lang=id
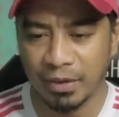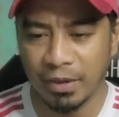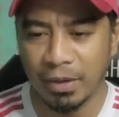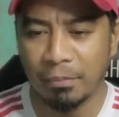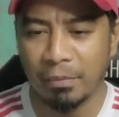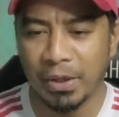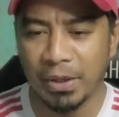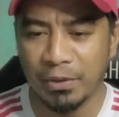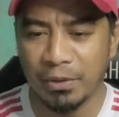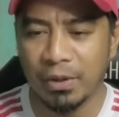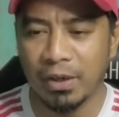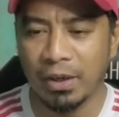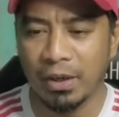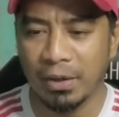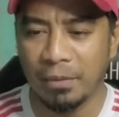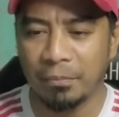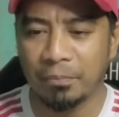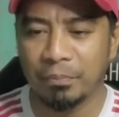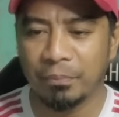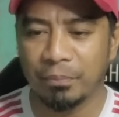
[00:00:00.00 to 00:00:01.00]
ramai
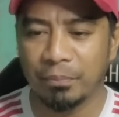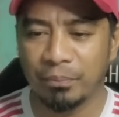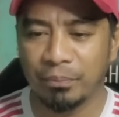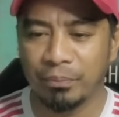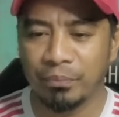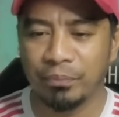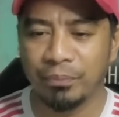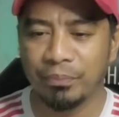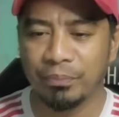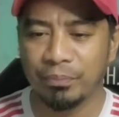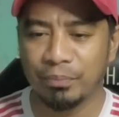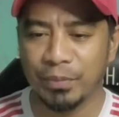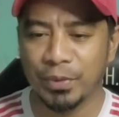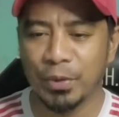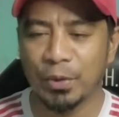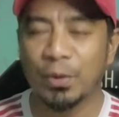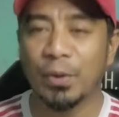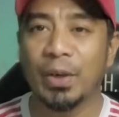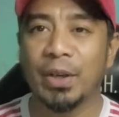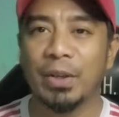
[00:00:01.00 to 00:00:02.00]
juga ah
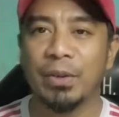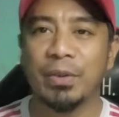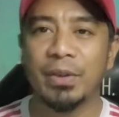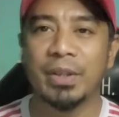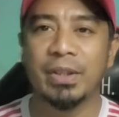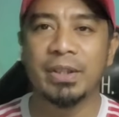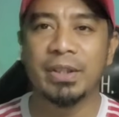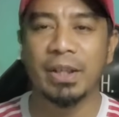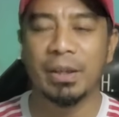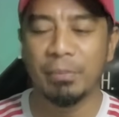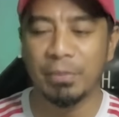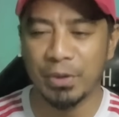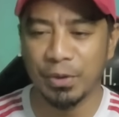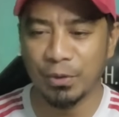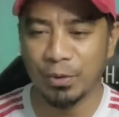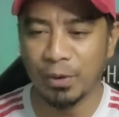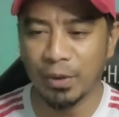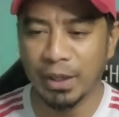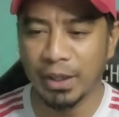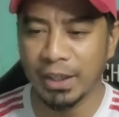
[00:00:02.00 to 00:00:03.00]
menyokong Indonesia
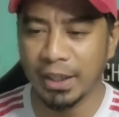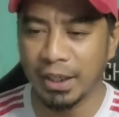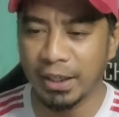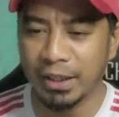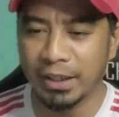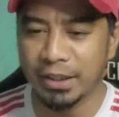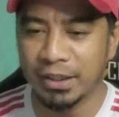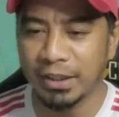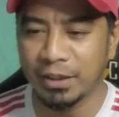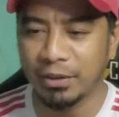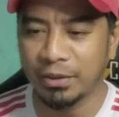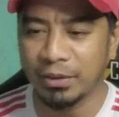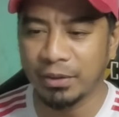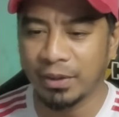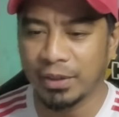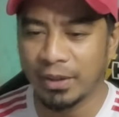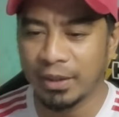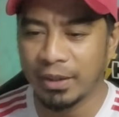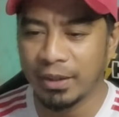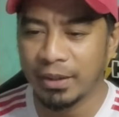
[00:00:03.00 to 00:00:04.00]
menyokong Iran di situ
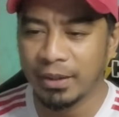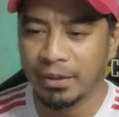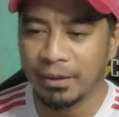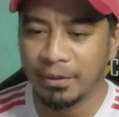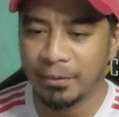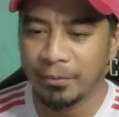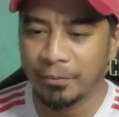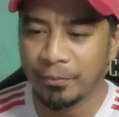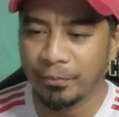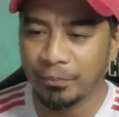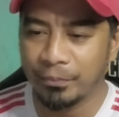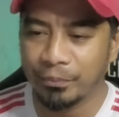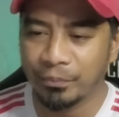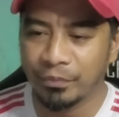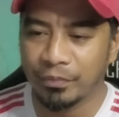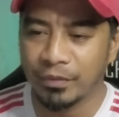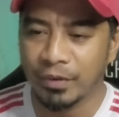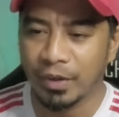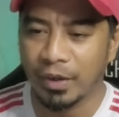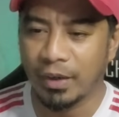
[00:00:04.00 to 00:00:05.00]

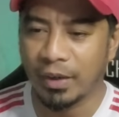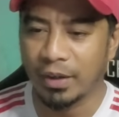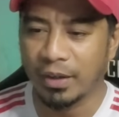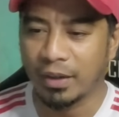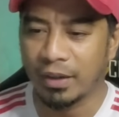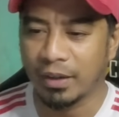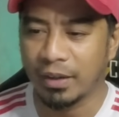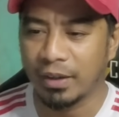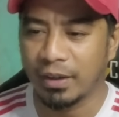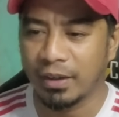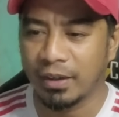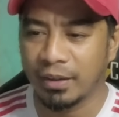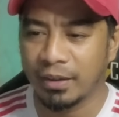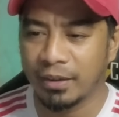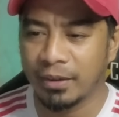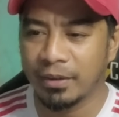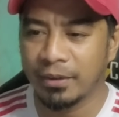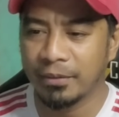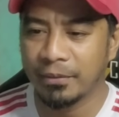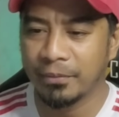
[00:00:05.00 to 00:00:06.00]
nah
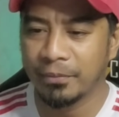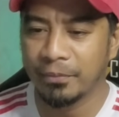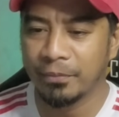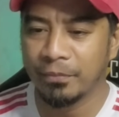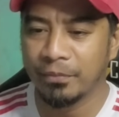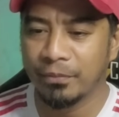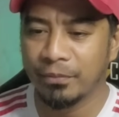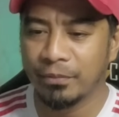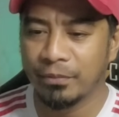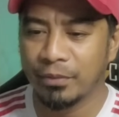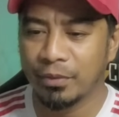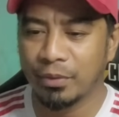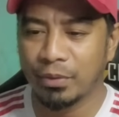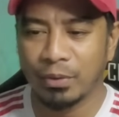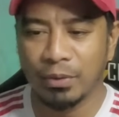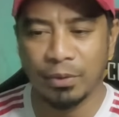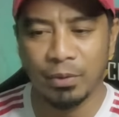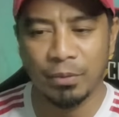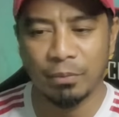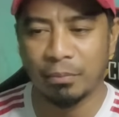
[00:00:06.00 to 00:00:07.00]

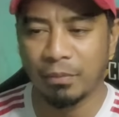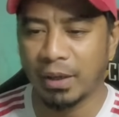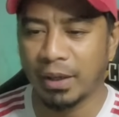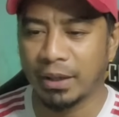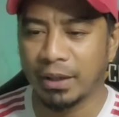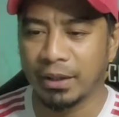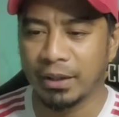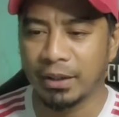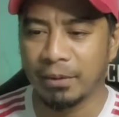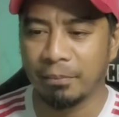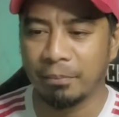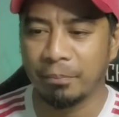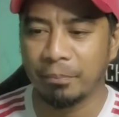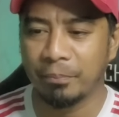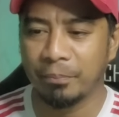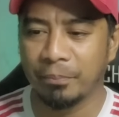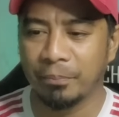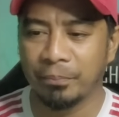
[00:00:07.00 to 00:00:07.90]
oh mantap